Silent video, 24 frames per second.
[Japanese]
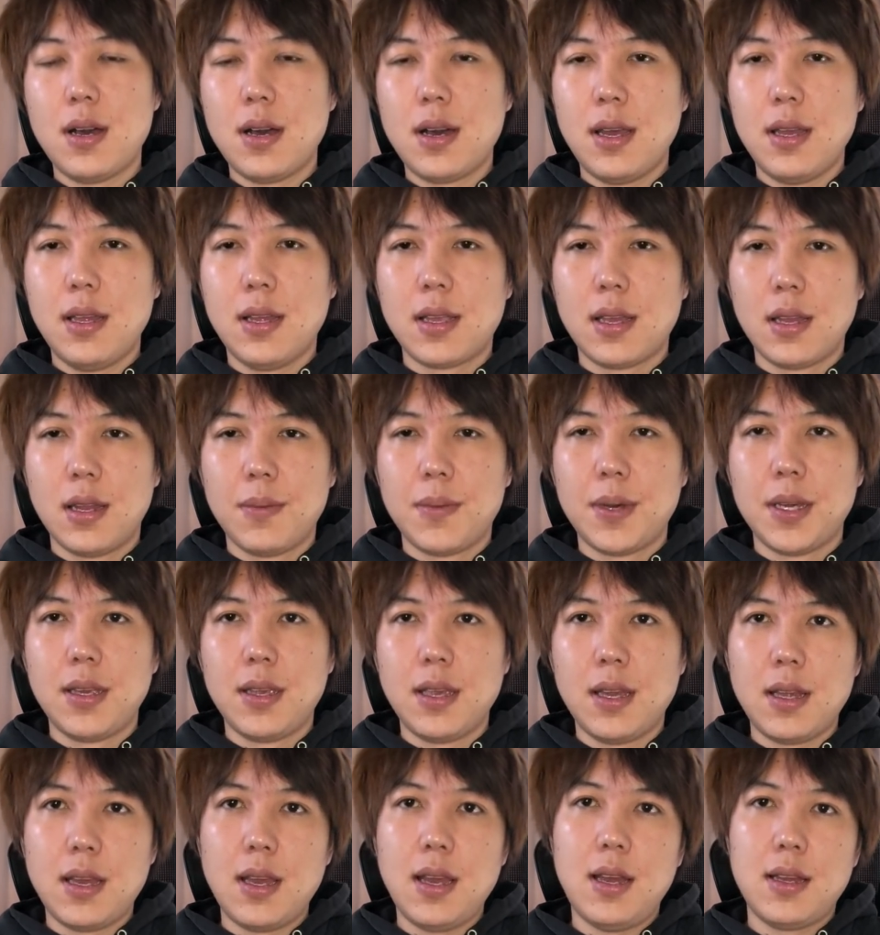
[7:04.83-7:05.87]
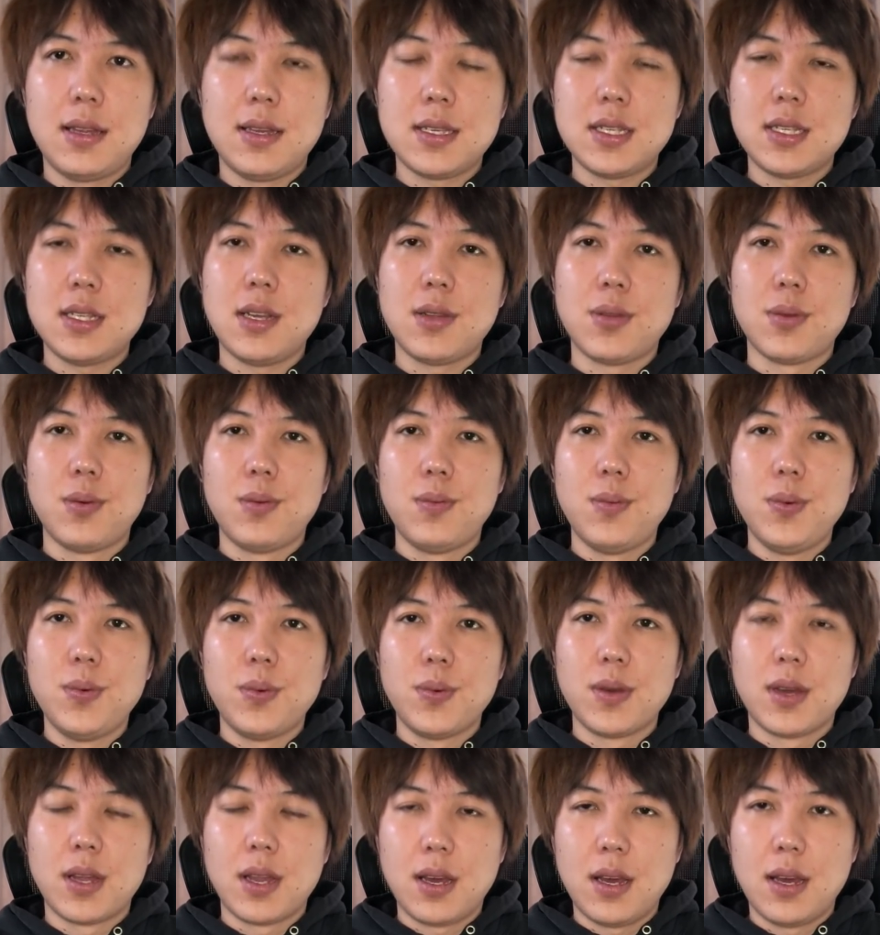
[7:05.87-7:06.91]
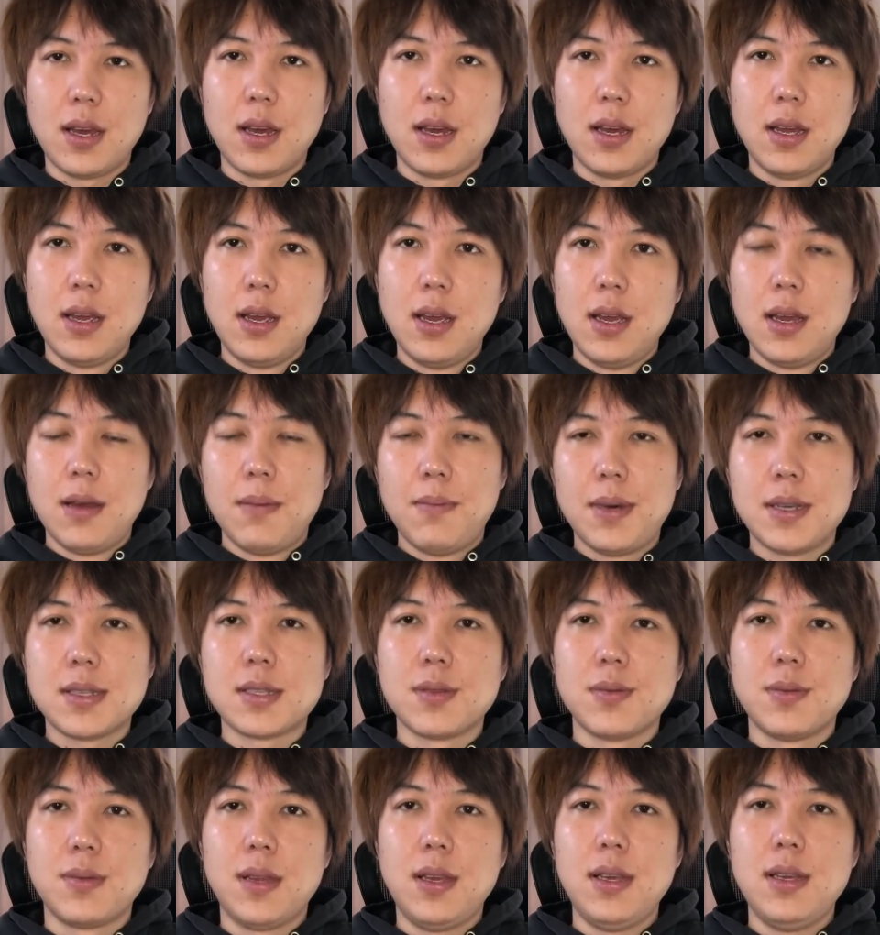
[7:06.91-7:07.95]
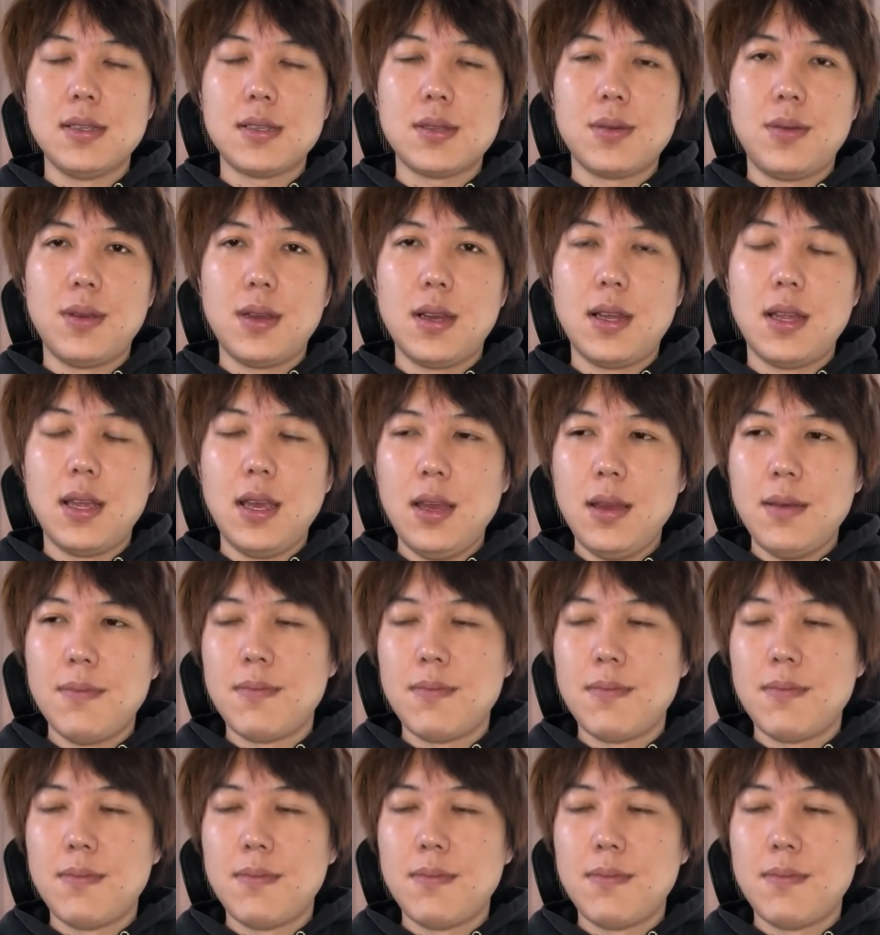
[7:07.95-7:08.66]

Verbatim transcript: えなければいけない話だと思うからまあそのねそれがね、